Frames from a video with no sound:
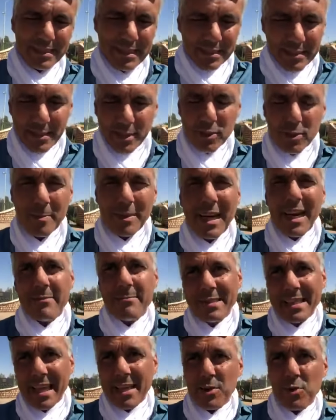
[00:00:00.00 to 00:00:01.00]
بغيت ندير لكم
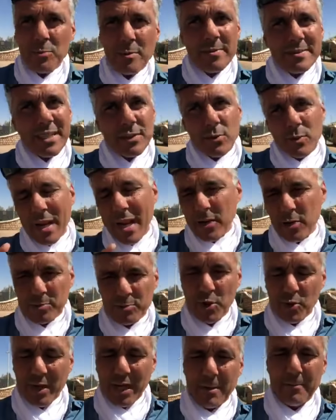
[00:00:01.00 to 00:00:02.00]
اللايف نتاع يومين بصح نقولها
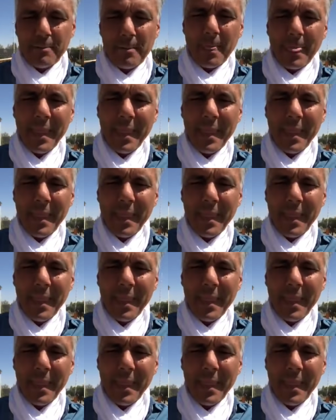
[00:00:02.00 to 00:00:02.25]
لكم دوكا